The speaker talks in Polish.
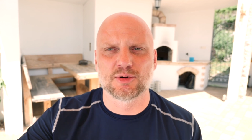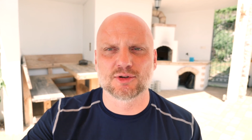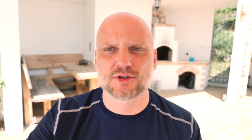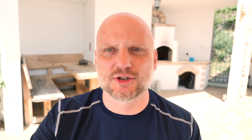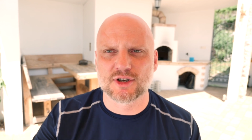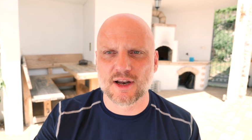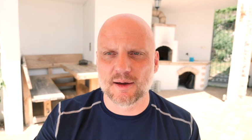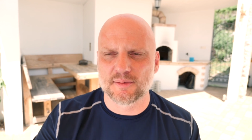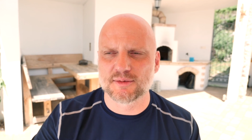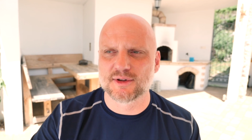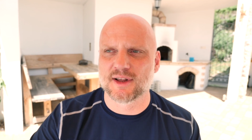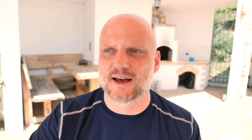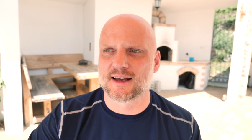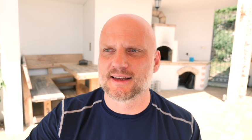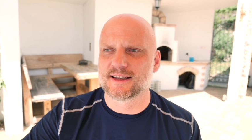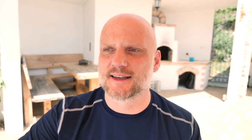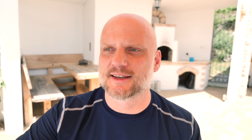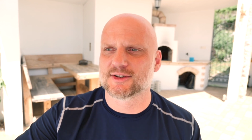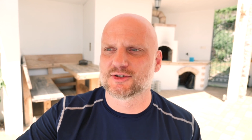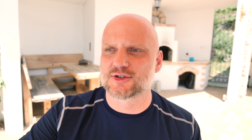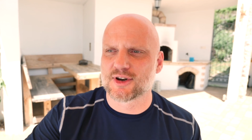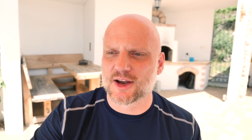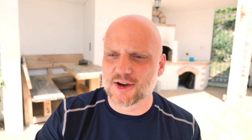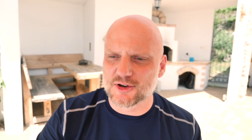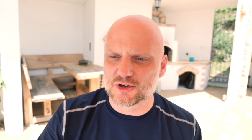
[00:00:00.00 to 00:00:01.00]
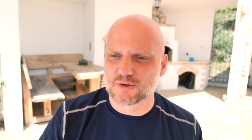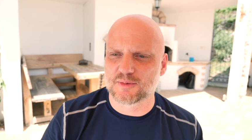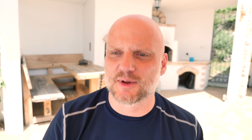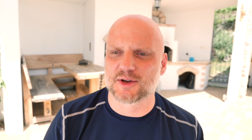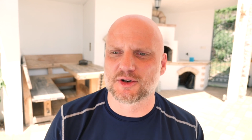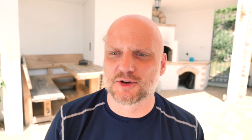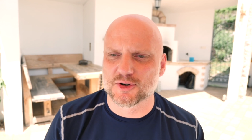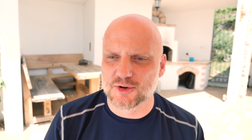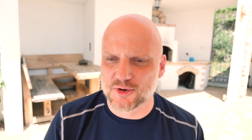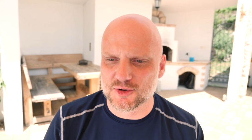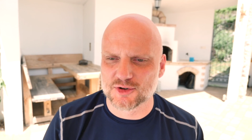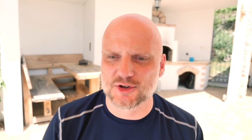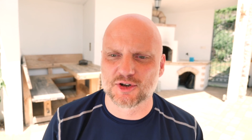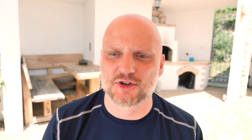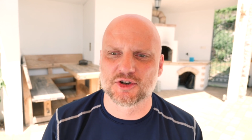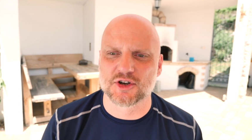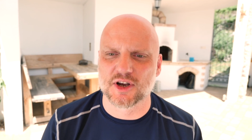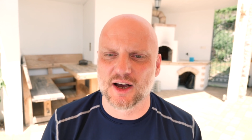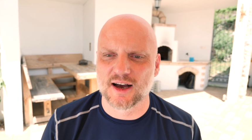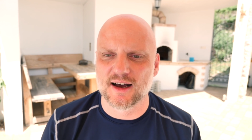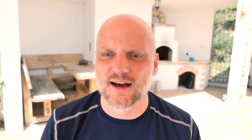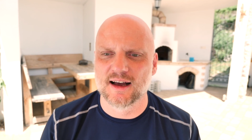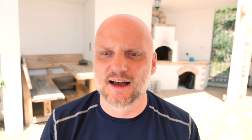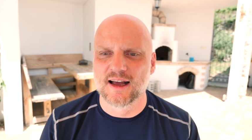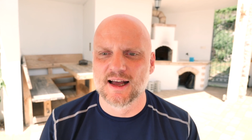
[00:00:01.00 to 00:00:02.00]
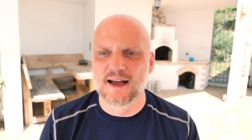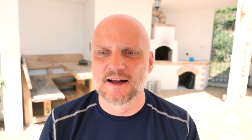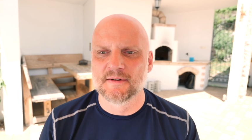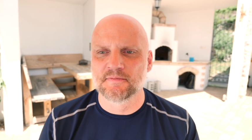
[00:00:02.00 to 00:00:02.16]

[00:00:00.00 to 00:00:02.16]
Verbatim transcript: potrzebna i jest częścią naszego życia,